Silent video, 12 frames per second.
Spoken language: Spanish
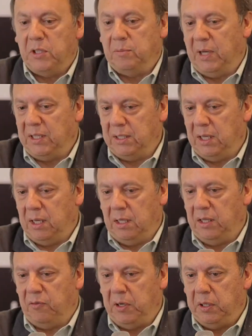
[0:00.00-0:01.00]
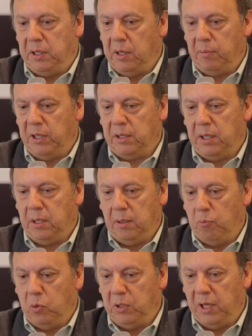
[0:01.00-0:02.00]
Pues Mazda definitivamente
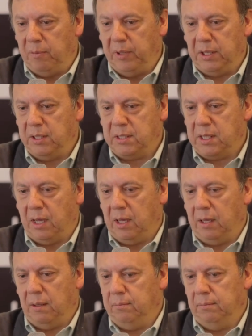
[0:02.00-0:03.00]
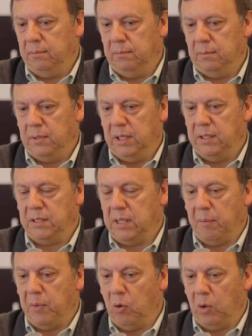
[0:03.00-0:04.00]
mundialmente está,
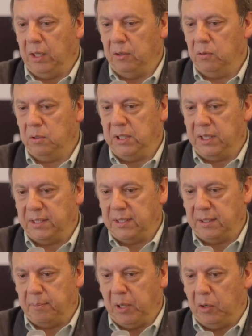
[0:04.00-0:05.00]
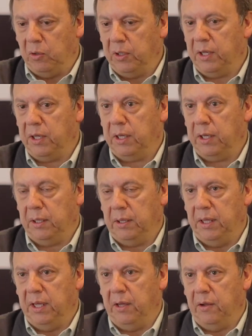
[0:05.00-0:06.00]
está mejorando desde que se separó
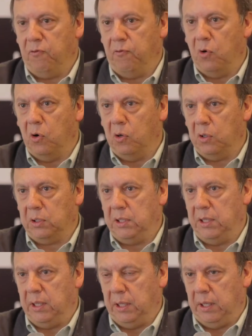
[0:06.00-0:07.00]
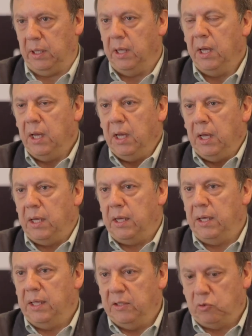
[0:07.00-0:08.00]
de, Ford
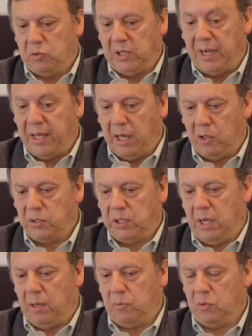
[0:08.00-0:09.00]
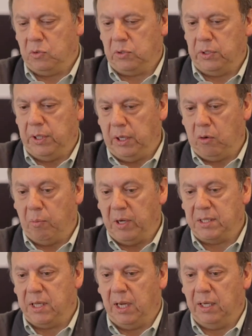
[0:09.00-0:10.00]
y de, sus aliados, digamos, eh,
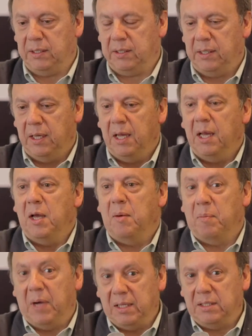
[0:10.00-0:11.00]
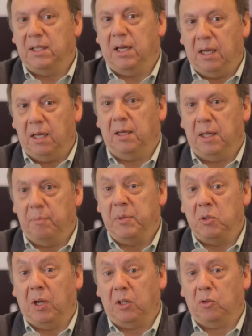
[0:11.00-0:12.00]
comerciales. Mazda
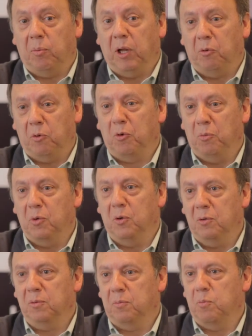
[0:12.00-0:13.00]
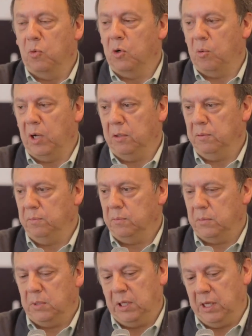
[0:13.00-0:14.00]
empezó a retomar un rumbo muy bueno
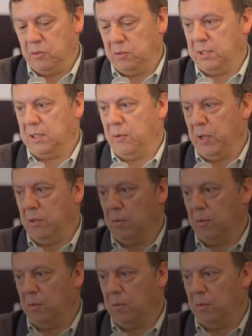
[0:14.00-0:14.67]
y eso se está